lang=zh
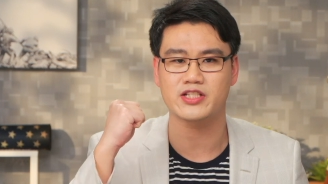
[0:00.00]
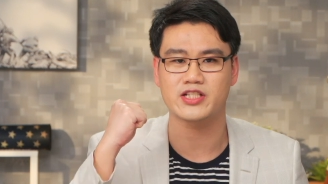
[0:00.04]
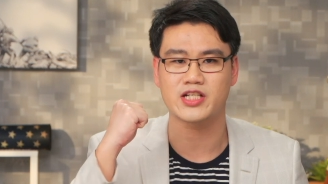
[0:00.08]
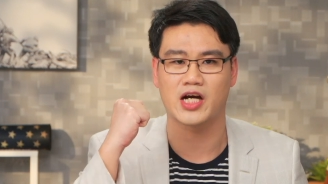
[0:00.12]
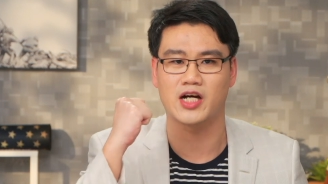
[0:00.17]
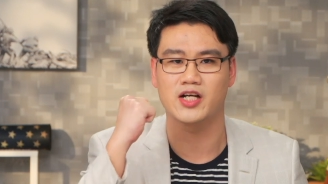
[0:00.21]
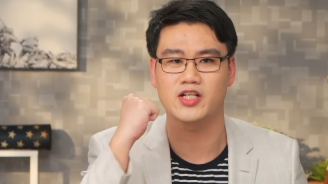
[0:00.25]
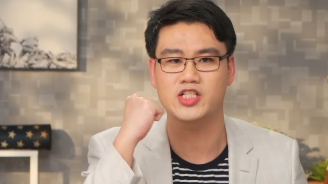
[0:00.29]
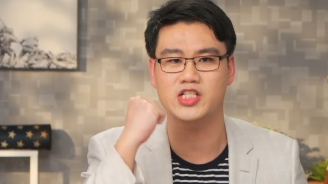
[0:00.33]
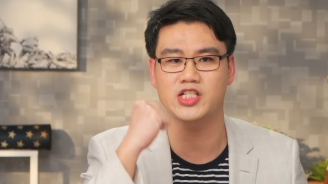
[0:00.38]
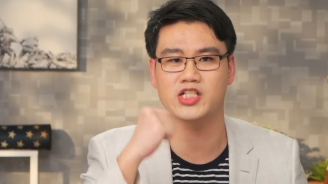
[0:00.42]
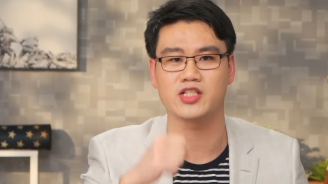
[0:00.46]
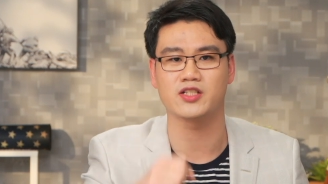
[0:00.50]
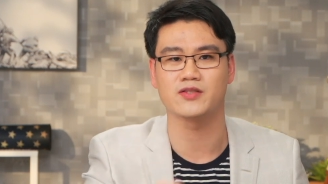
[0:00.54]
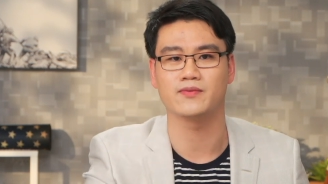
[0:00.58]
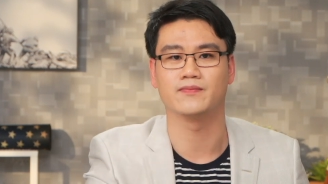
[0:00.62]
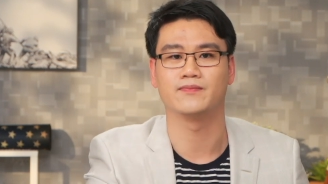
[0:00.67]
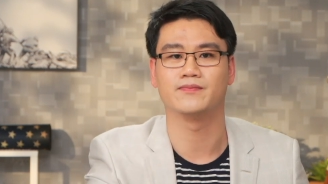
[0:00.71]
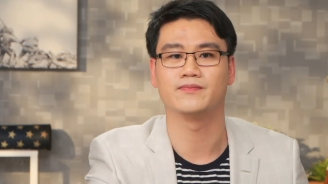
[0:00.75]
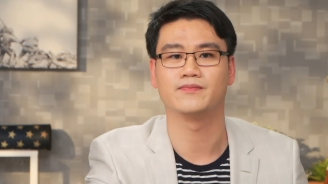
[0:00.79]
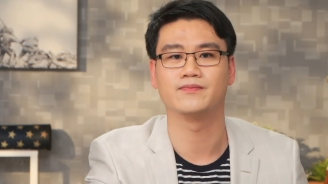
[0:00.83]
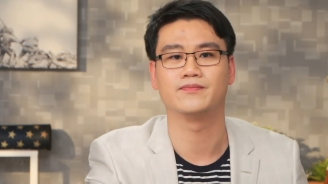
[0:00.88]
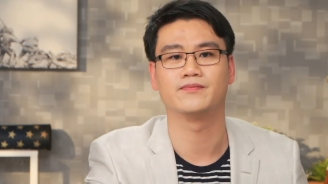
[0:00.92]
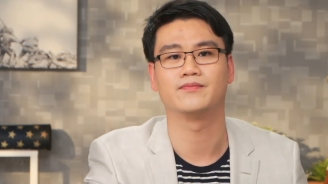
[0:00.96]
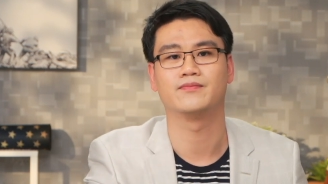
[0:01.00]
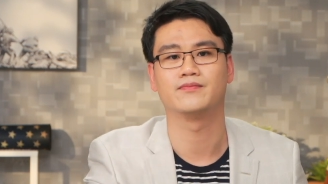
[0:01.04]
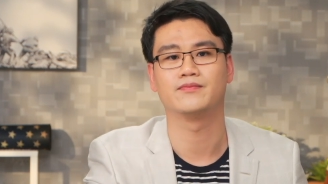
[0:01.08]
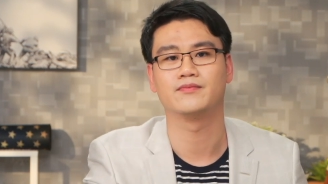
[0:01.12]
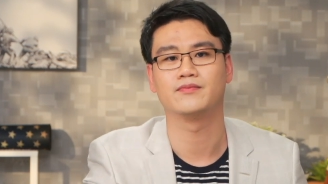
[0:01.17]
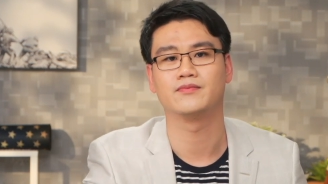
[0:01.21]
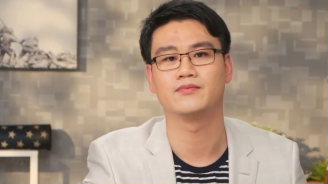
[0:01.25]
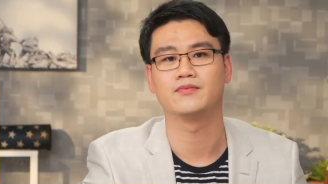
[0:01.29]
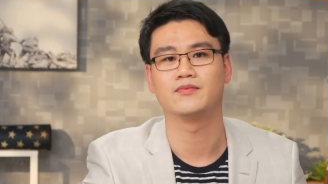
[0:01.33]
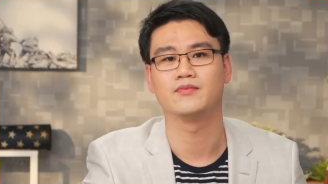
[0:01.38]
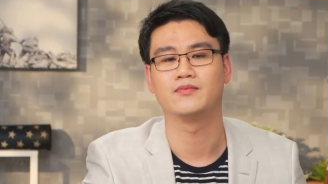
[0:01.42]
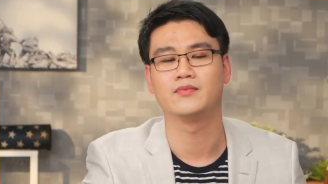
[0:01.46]
尝试。
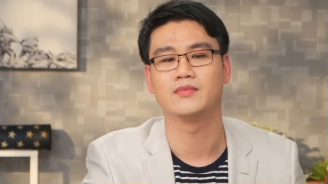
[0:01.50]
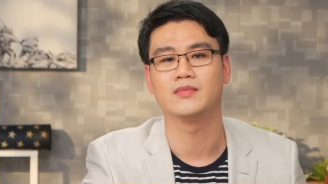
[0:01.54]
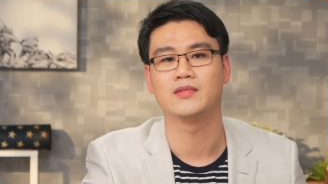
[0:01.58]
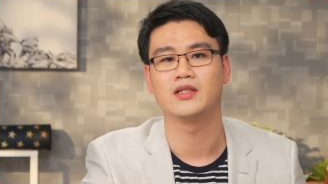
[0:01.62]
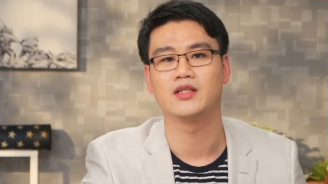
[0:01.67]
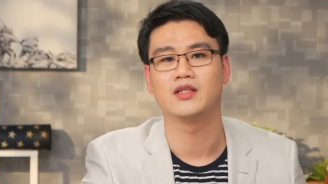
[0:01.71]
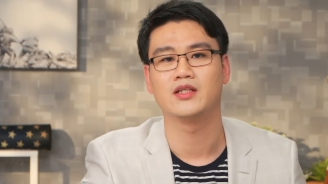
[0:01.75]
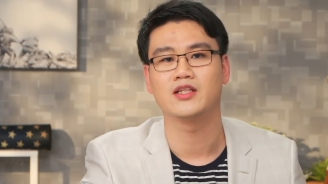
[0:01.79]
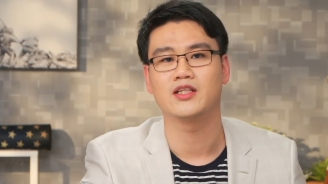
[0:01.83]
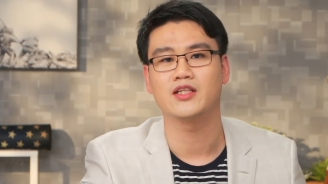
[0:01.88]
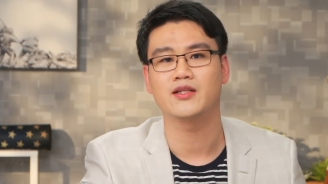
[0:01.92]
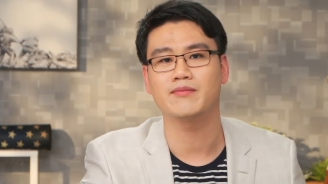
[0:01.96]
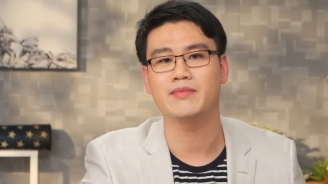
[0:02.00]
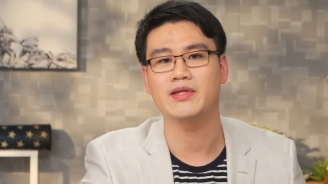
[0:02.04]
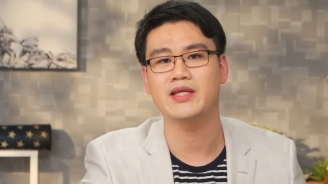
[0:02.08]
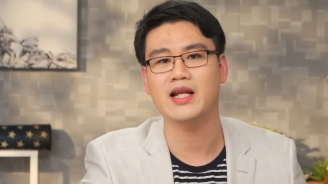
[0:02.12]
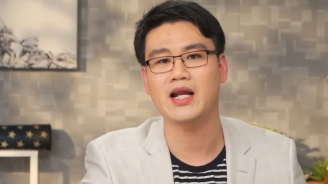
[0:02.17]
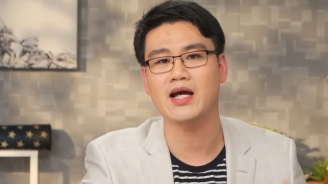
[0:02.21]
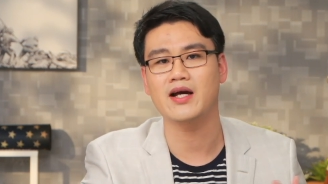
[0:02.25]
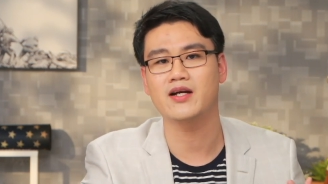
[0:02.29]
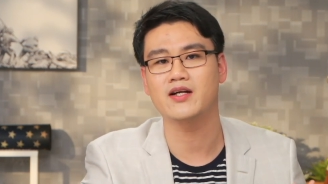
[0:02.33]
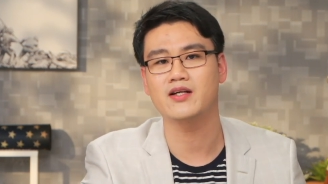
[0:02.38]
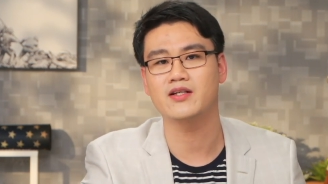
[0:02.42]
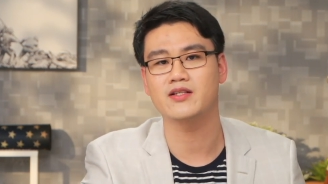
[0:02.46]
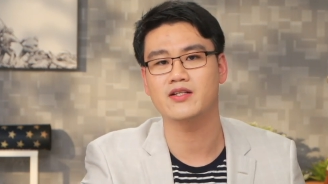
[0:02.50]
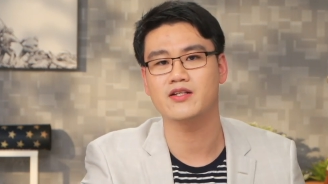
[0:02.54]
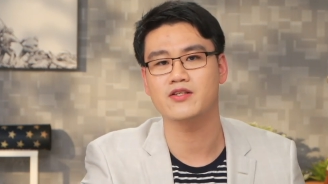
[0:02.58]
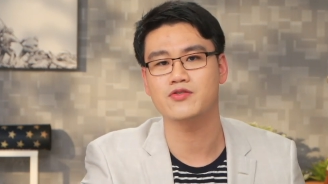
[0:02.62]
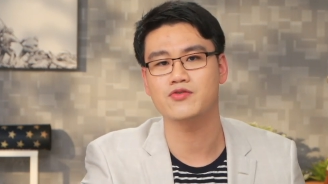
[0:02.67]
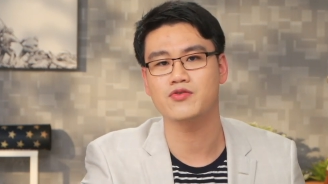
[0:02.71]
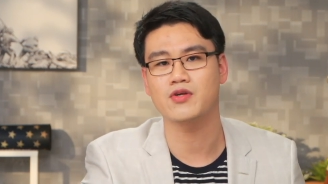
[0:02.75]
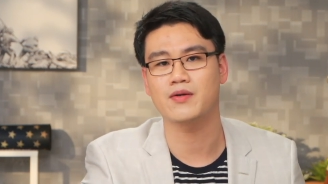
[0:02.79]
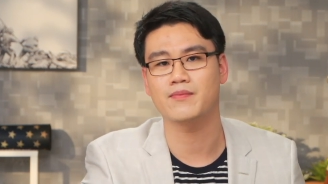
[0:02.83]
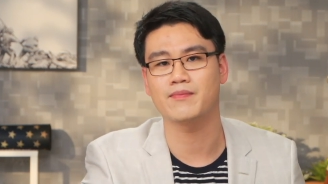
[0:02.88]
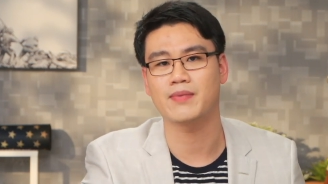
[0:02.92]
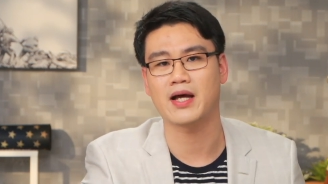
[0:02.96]
那么伊拉克人的
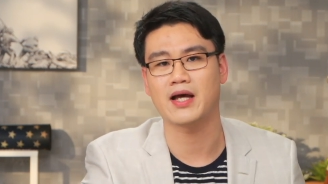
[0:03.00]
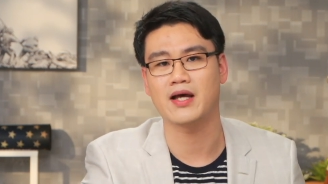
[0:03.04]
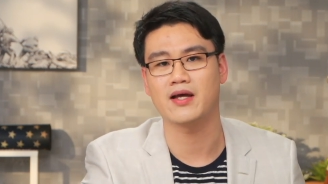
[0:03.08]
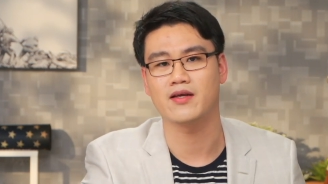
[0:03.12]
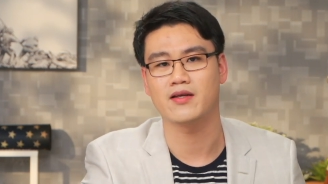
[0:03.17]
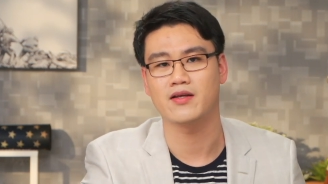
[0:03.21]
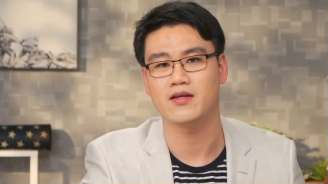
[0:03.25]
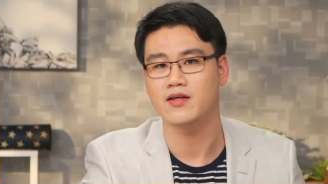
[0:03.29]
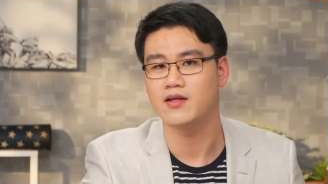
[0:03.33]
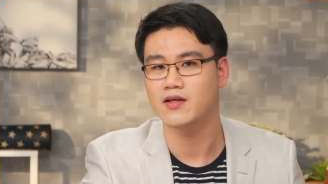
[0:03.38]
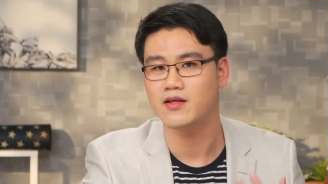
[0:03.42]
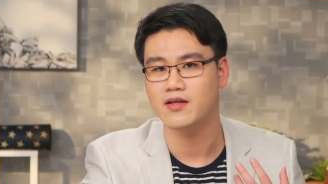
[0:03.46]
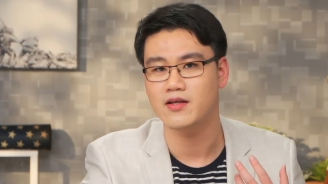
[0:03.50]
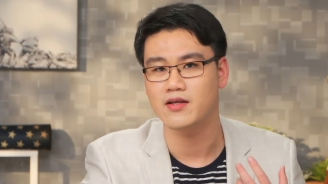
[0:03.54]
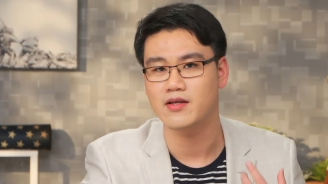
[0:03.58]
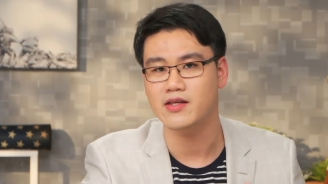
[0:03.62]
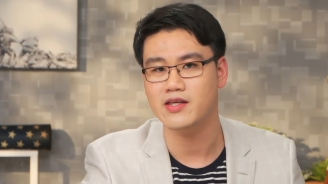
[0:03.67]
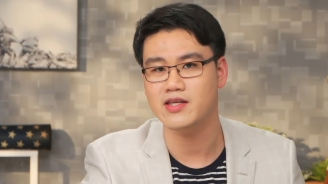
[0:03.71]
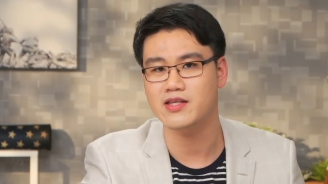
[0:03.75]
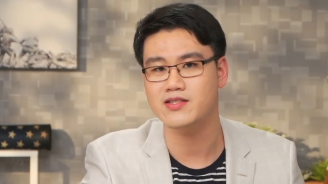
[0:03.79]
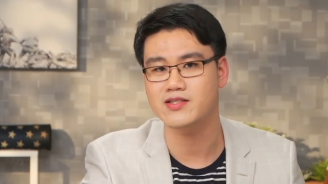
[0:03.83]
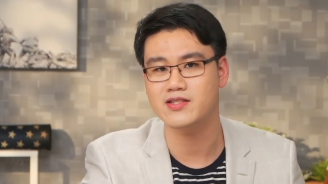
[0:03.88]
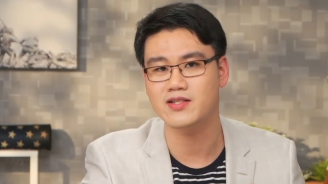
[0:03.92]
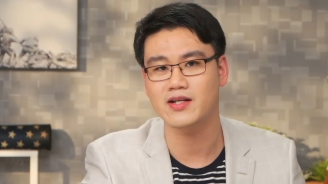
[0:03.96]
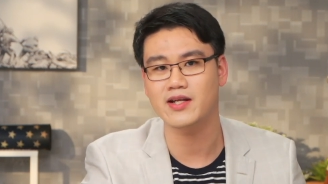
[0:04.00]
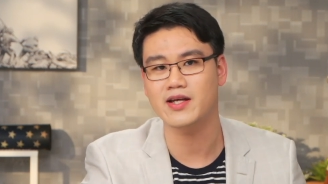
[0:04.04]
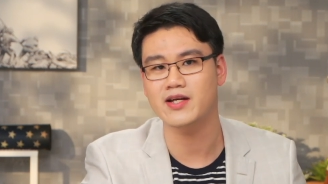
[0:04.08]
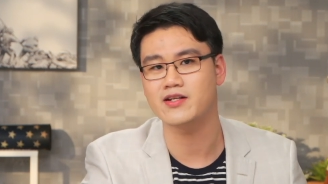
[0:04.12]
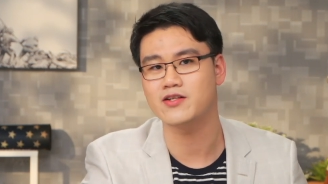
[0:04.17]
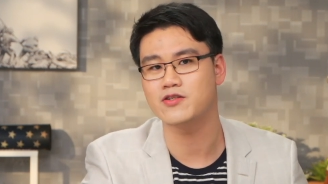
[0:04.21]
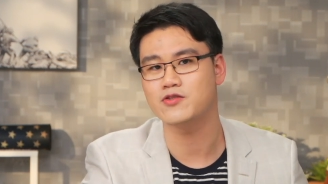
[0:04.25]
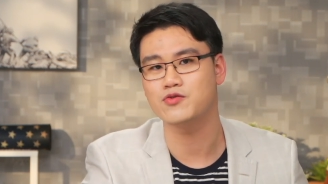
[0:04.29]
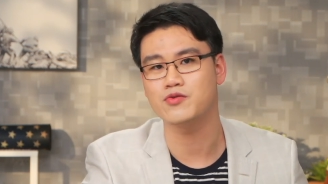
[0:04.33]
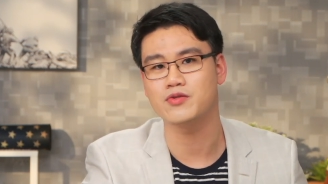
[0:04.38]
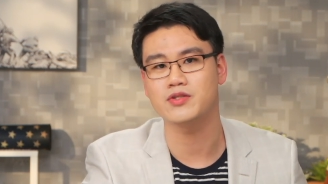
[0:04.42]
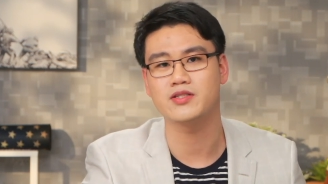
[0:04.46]
算盘，以色列
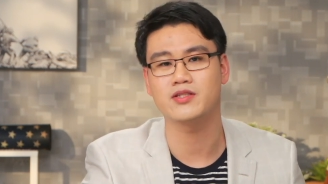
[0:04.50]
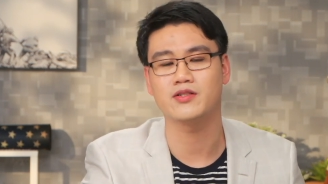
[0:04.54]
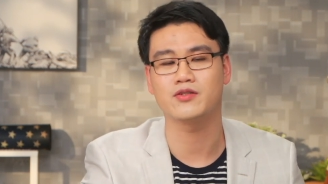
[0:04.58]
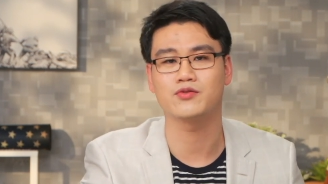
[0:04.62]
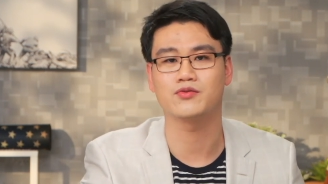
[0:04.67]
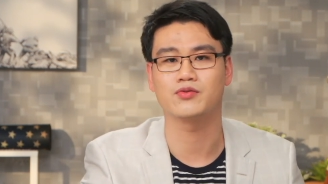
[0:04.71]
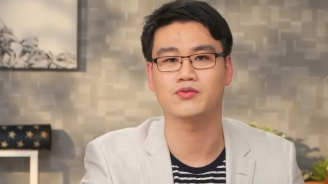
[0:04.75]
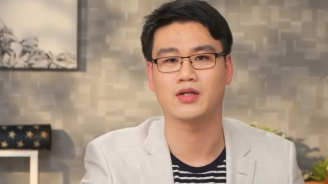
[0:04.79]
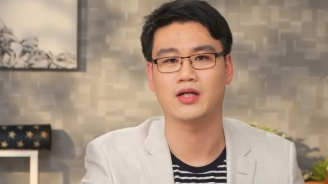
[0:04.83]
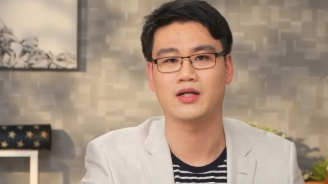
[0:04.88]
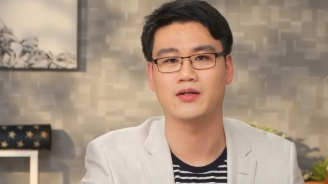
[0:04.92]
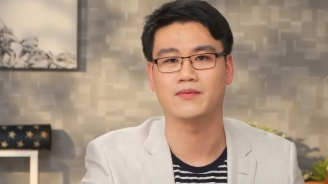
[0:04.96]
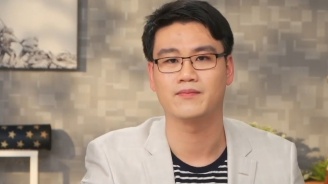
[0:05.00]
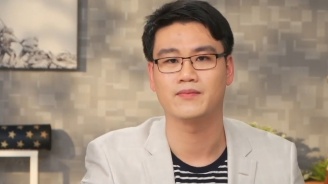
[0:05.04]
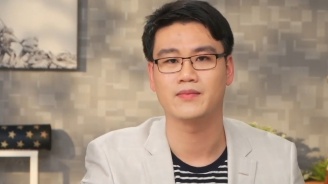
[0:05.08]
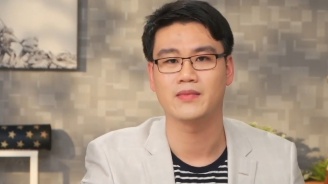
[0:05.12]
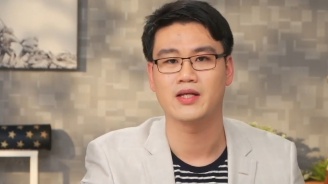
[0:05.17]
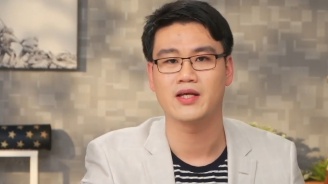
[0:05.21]
人最清楚啊，